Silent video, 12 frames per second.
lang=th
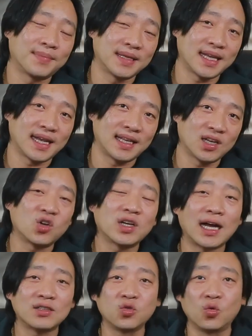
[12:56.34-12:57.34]
รับ เป็นเกรดที่ค่อ
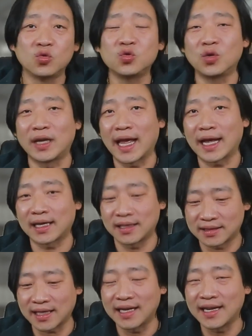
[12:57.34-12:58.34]
นข้างสูงสุดและก็
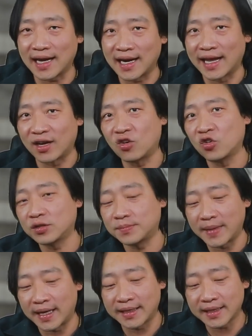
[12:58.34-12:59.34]
ใช้ในอะไหล่ของรถ
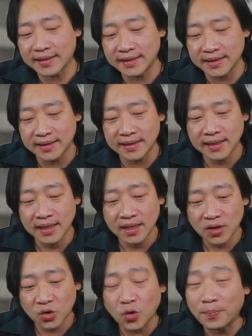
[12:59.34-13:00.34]
เบนซ์ก็คือ
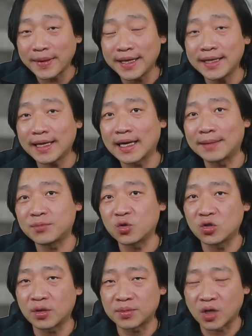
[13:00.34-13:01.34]
ตัวปริ้นนะครับ
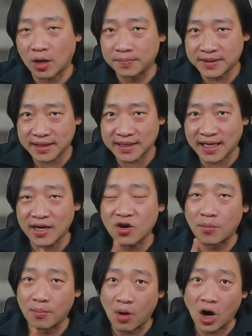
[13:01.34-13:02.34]
ตัวท็อปๆจะใช้
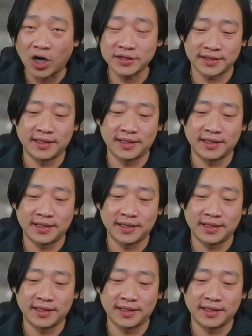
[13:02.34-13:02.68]
ของบอส